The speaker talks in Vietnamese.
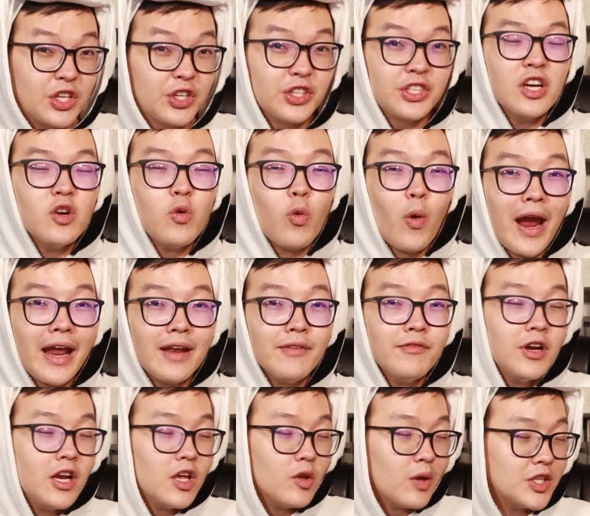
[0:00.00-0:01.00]
trường chứng khoán
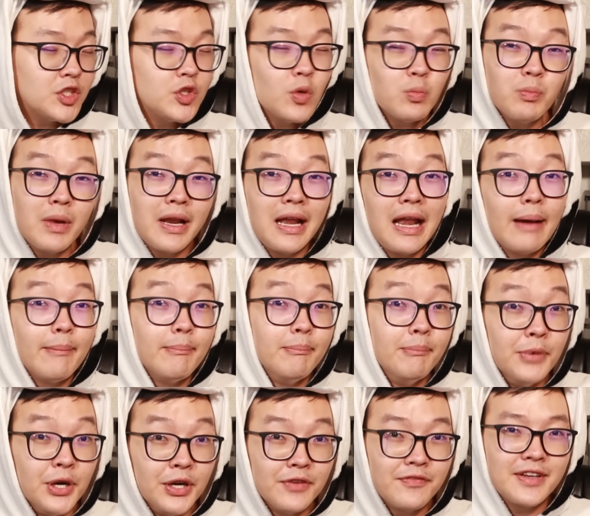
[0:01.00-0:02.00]
với lợi nhuận trung bình là
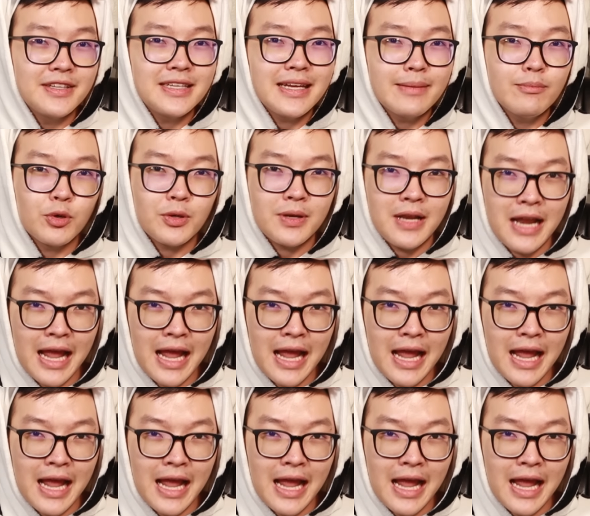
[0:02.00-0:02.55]
10% một